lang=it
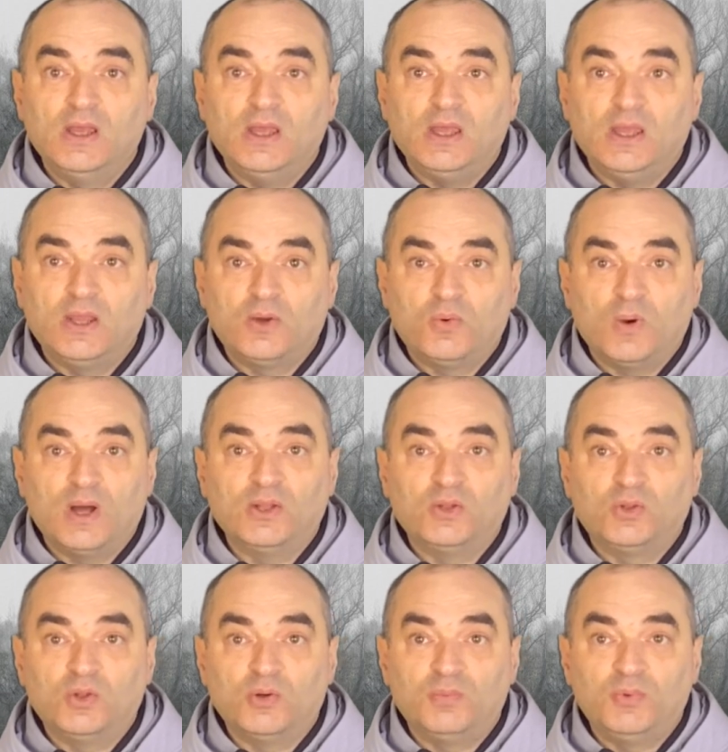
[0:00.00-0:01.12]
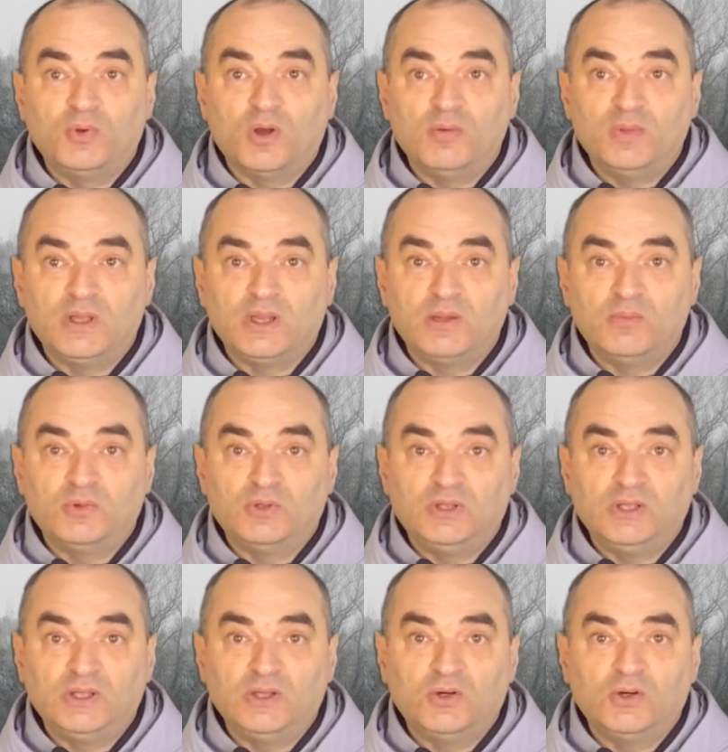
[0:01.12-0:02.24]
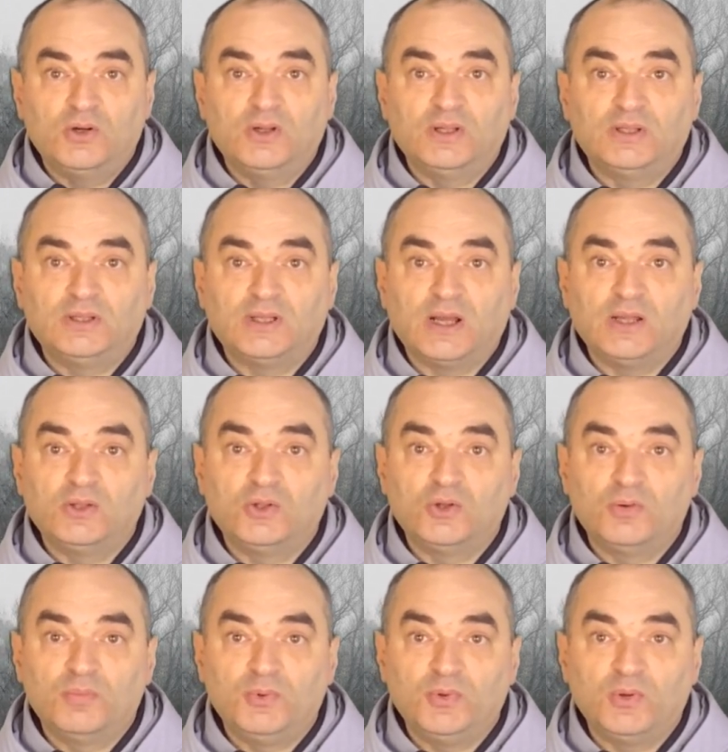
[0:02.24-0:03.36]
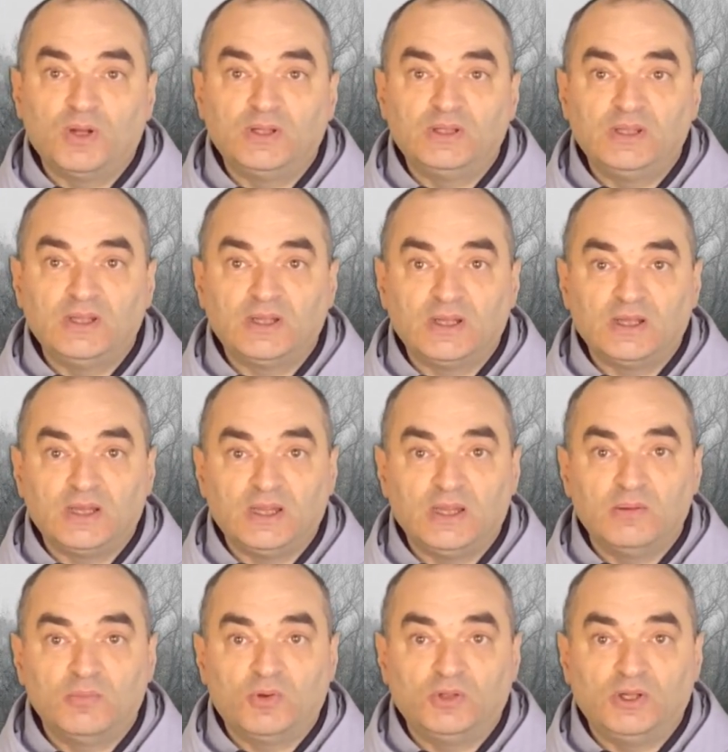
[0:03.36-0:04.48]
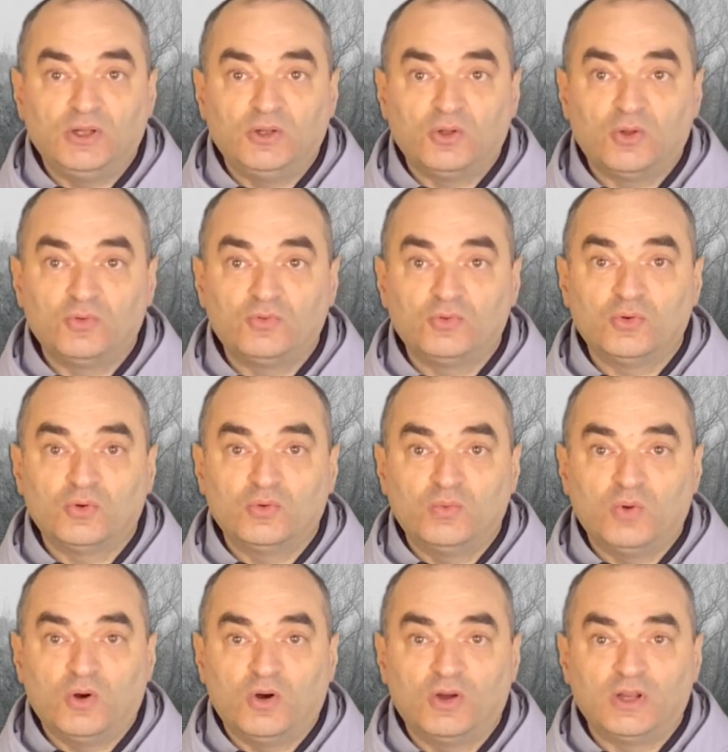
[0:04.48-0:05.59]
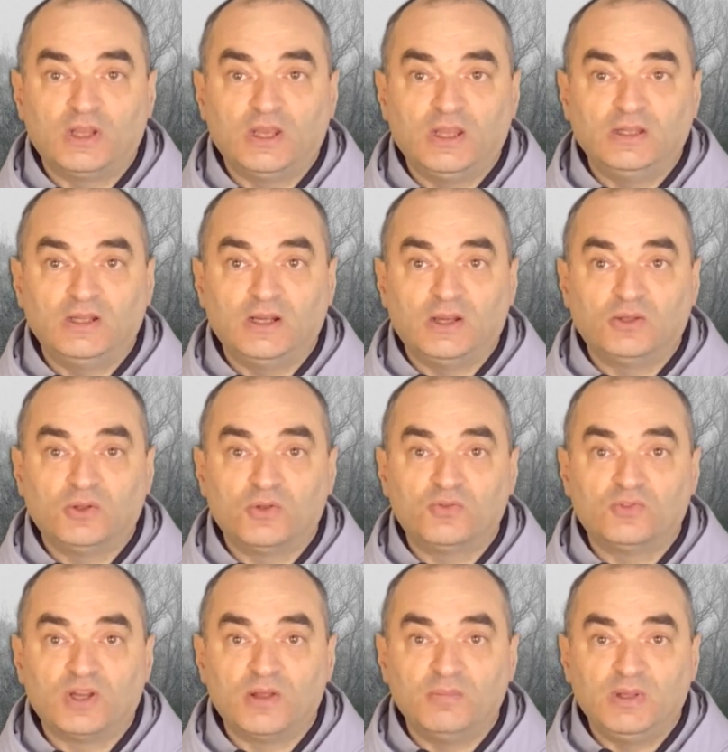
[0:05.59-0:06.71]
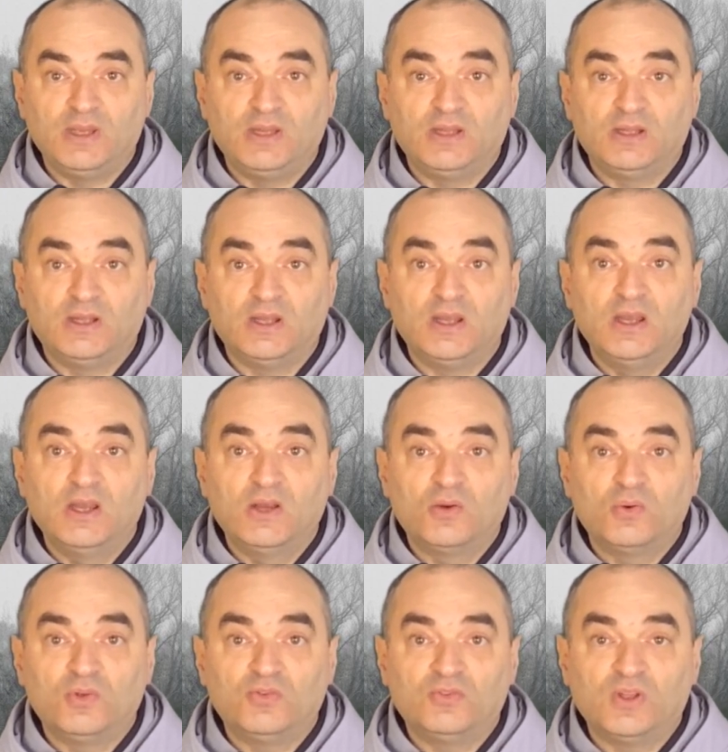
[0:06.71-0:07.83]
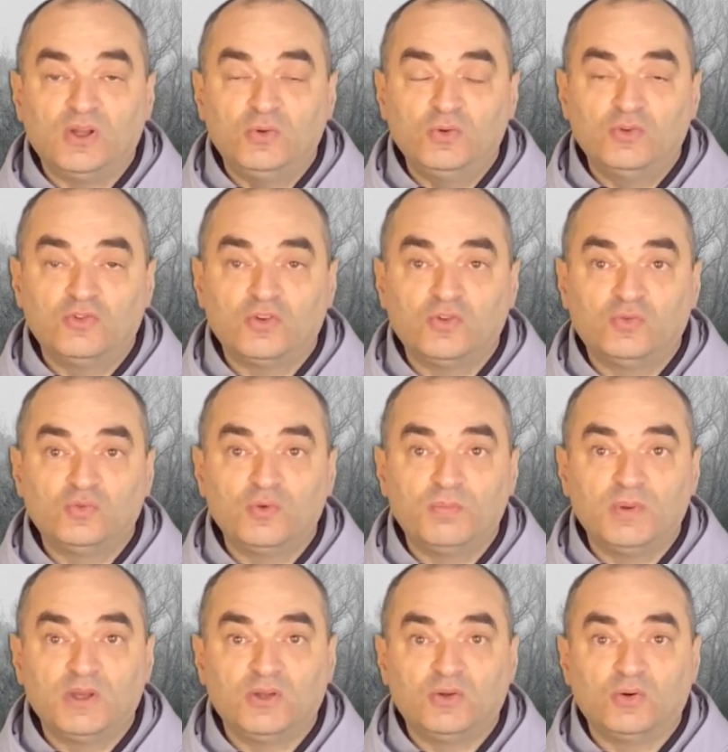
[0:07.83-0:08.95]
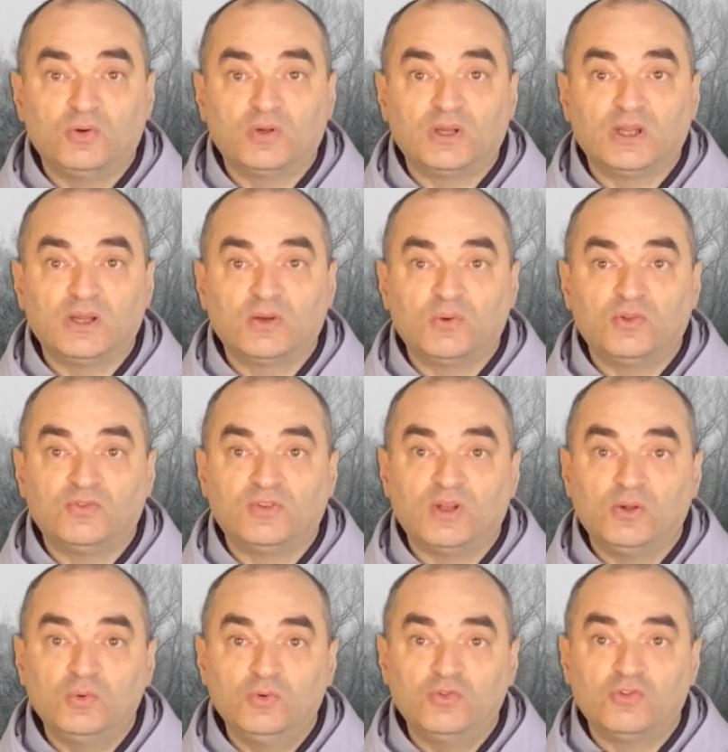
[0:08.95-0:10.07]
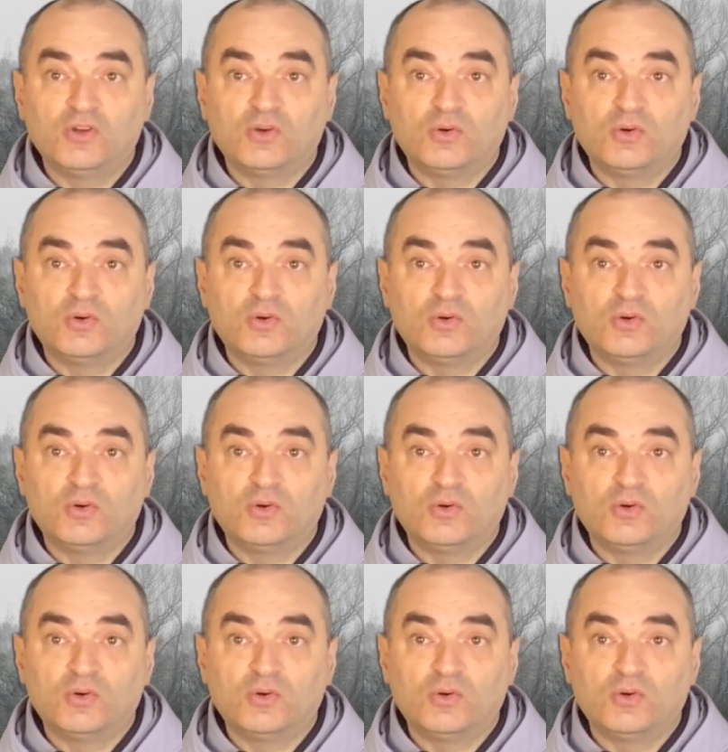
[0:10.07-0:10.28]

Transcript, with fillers: E quanto più ameremo Dio, tanto più attireremo nel nostro cuore e nella nostra mente questa luce superiore, questa luce